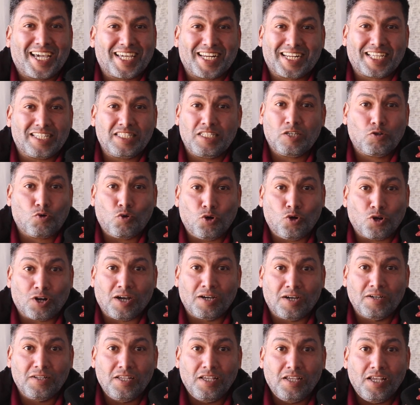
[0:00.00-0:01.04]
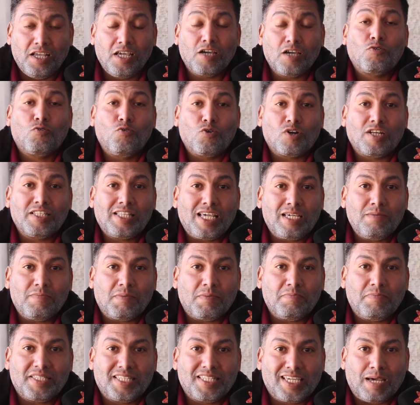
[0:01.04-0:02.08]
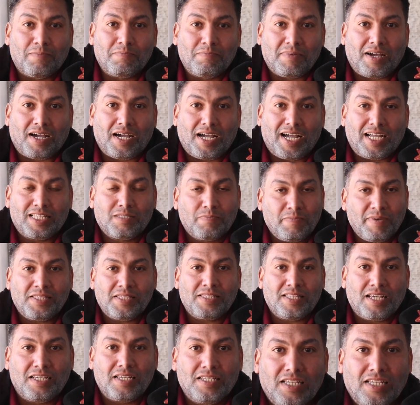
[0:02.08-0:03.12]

آخر دي كورة الكورة دايما بتجمع أتمنى